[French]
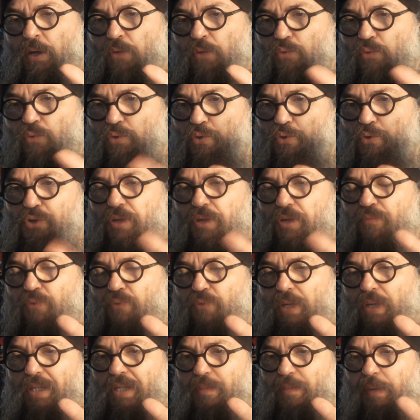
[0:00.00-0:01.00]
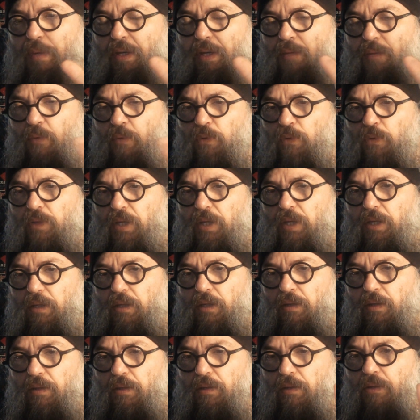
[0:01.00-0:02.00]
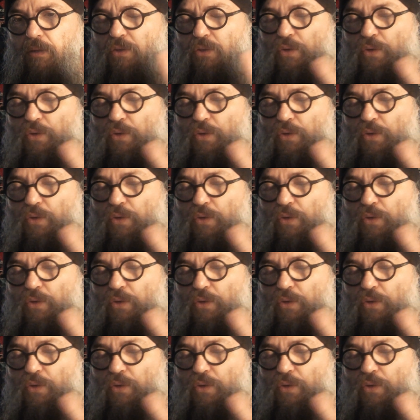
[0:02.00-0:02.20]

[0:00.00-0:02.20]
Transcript: tout ce que j'ai pu expérimenter euh,